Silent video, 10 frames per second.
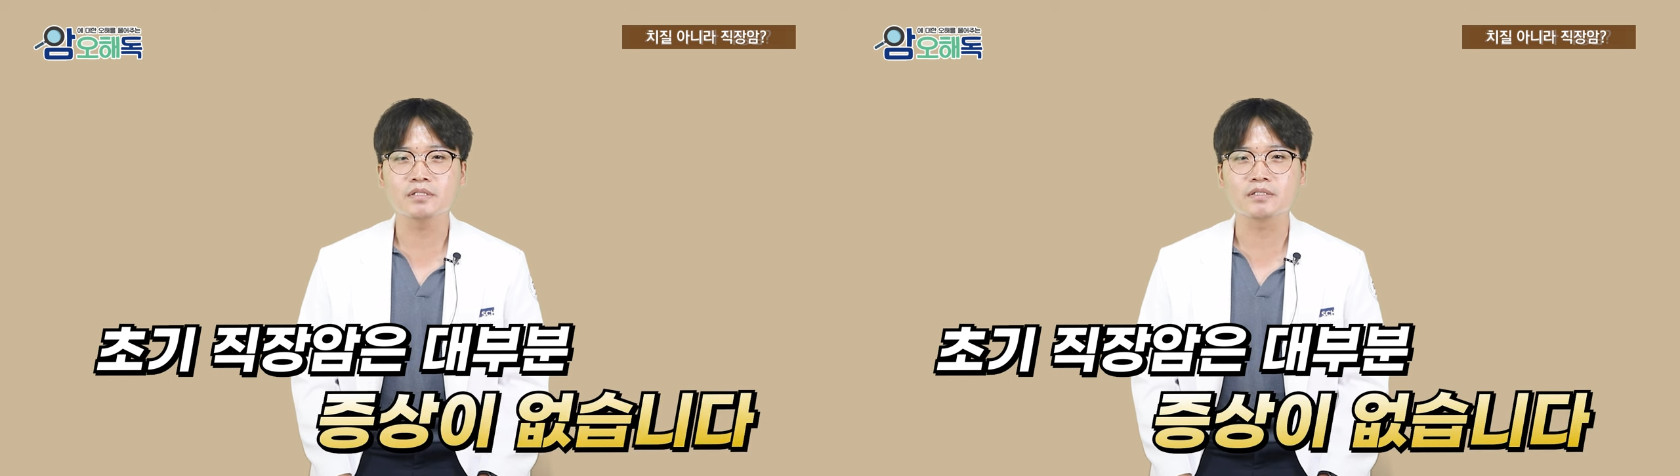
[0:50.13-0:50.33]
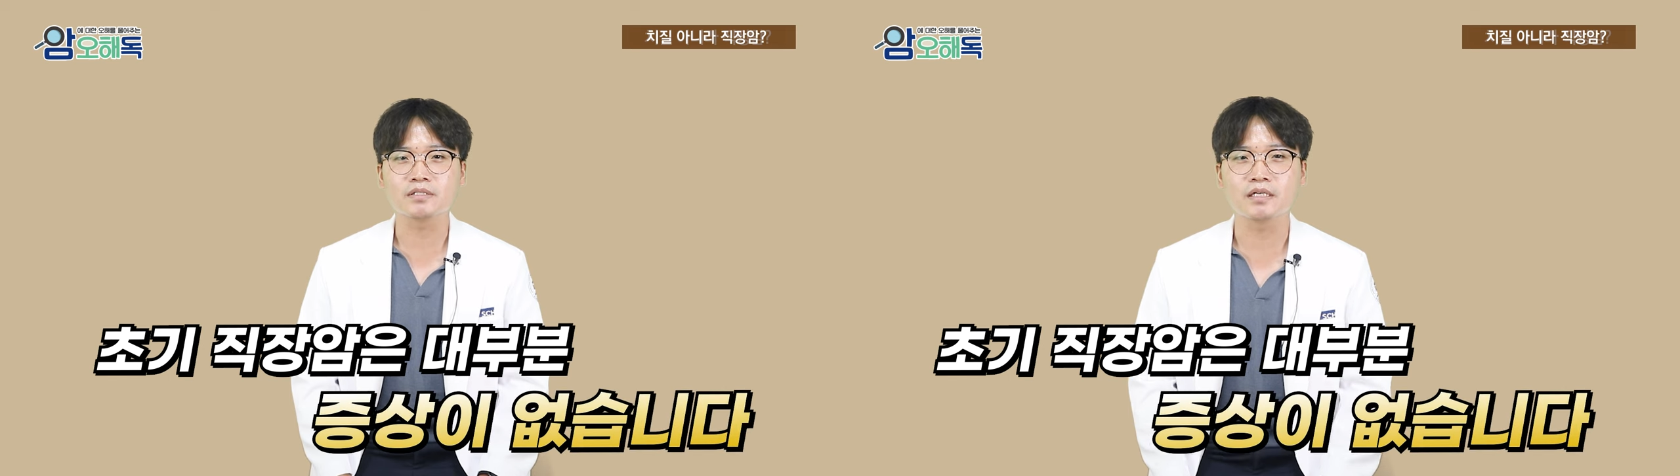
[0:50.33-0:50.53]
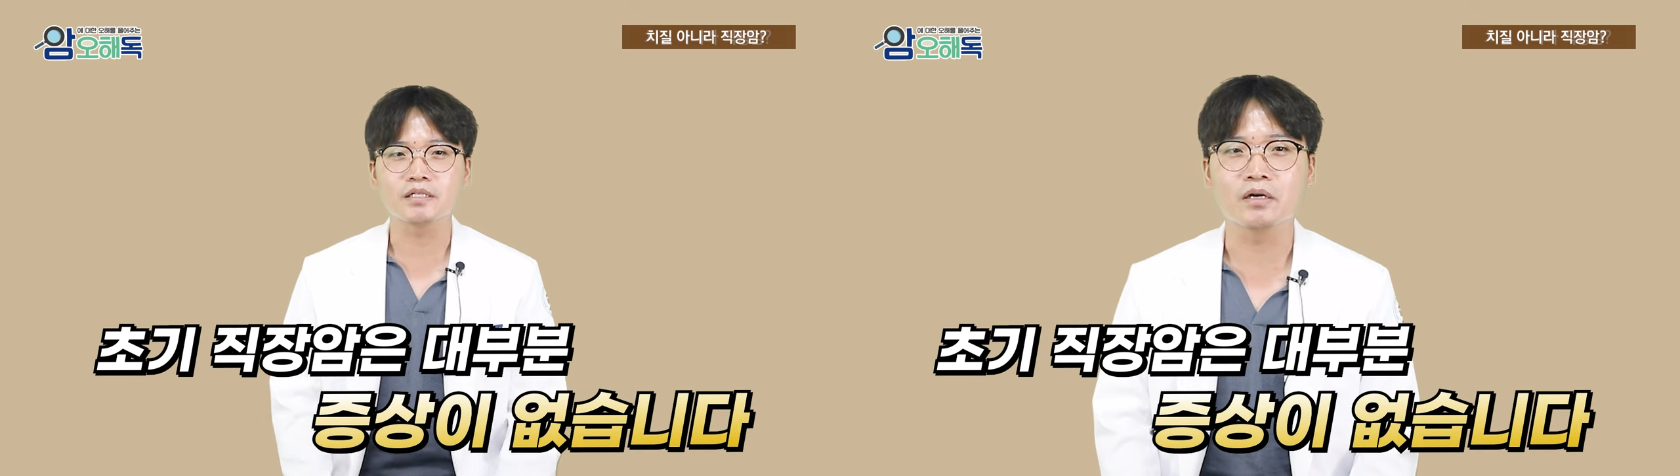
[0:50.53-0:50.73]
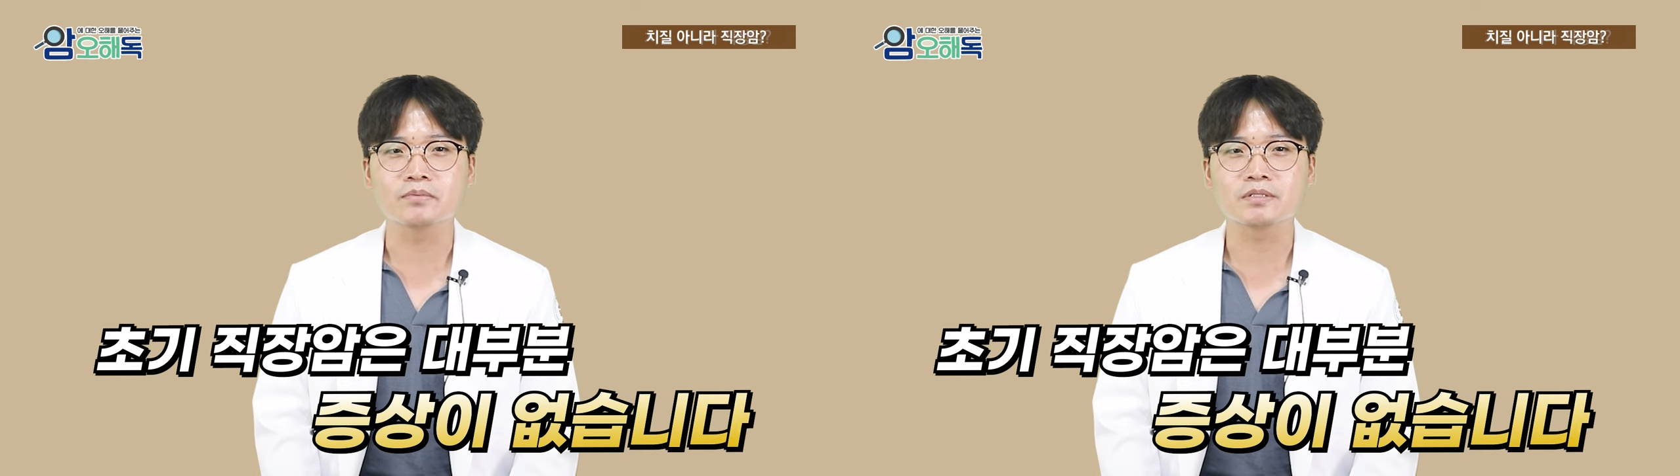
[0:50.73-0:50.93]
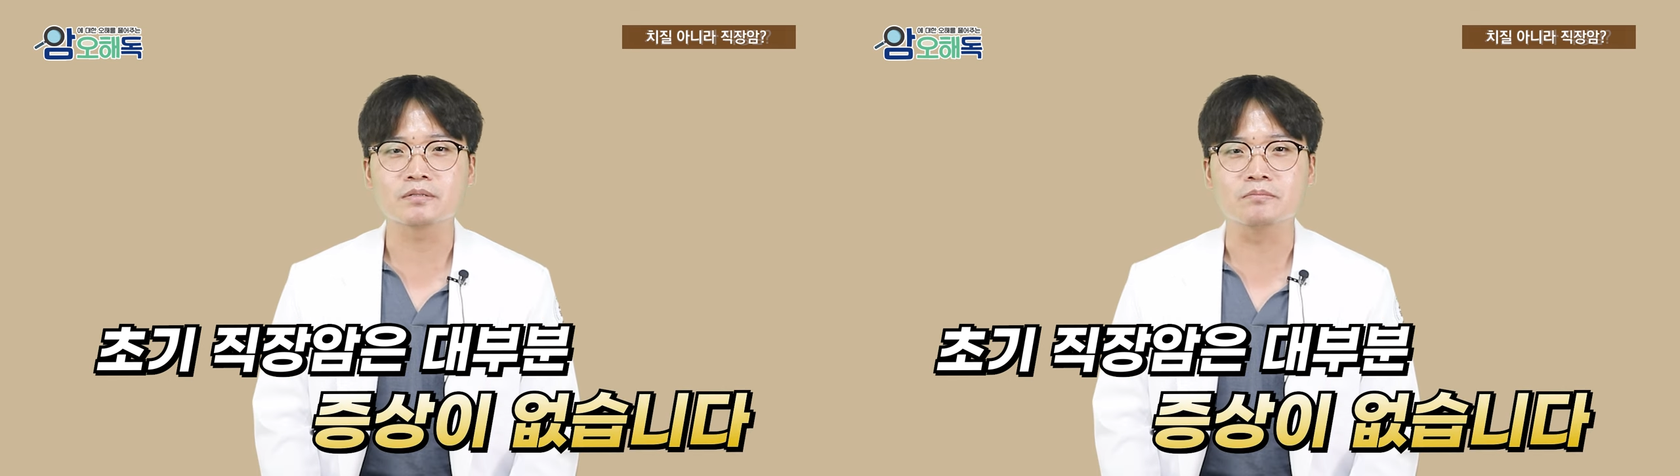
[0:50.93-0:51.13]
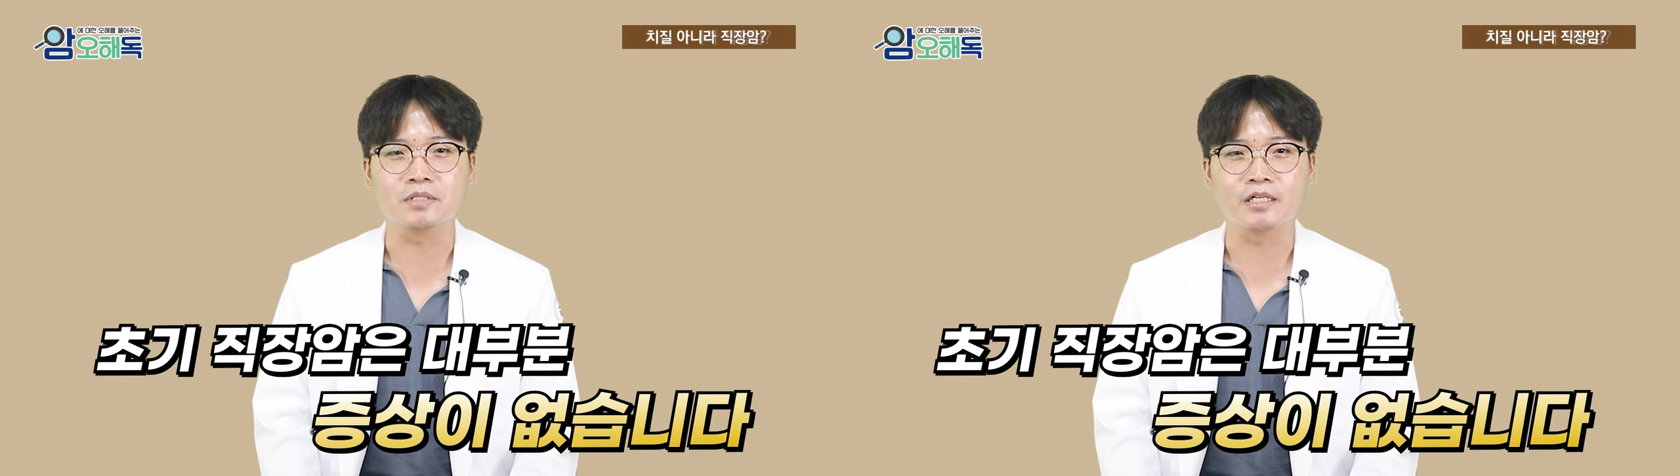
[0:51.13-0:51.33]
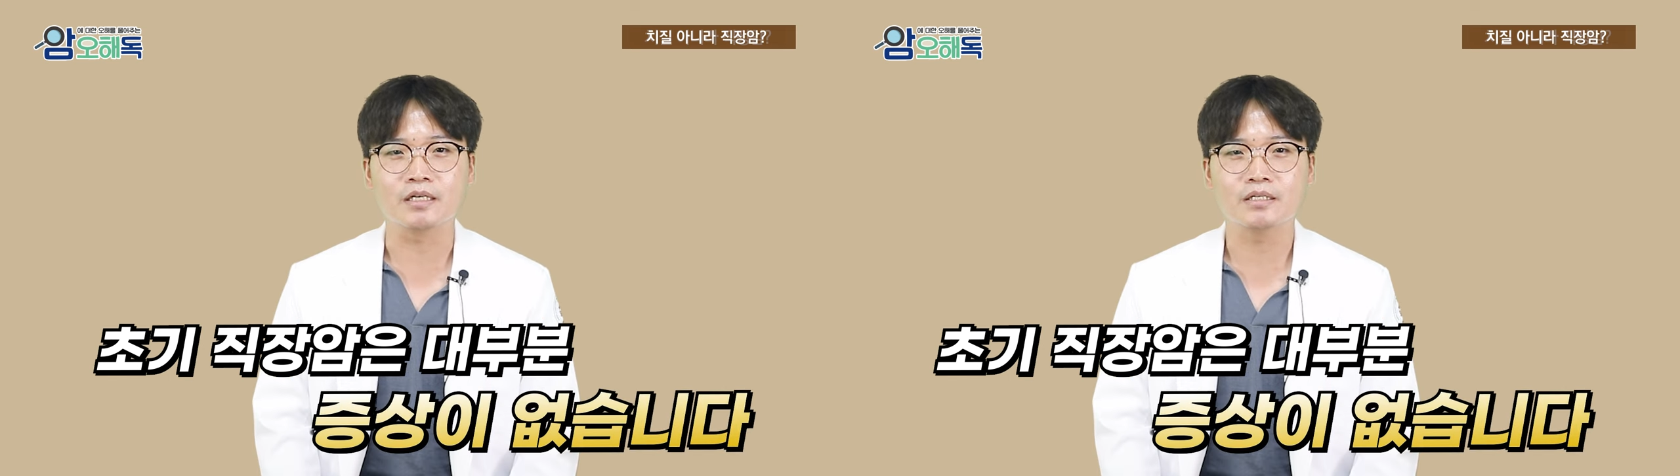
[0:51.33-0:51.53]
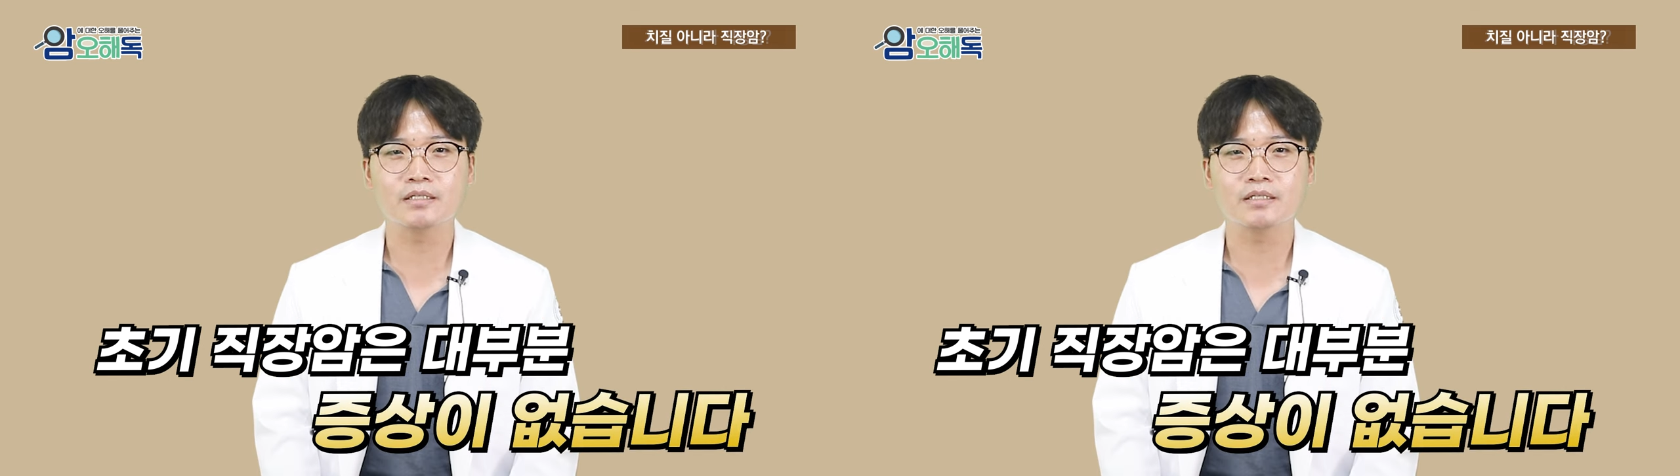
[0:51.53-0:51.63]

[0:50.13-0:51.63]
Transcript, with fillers: 증상이 없습니다.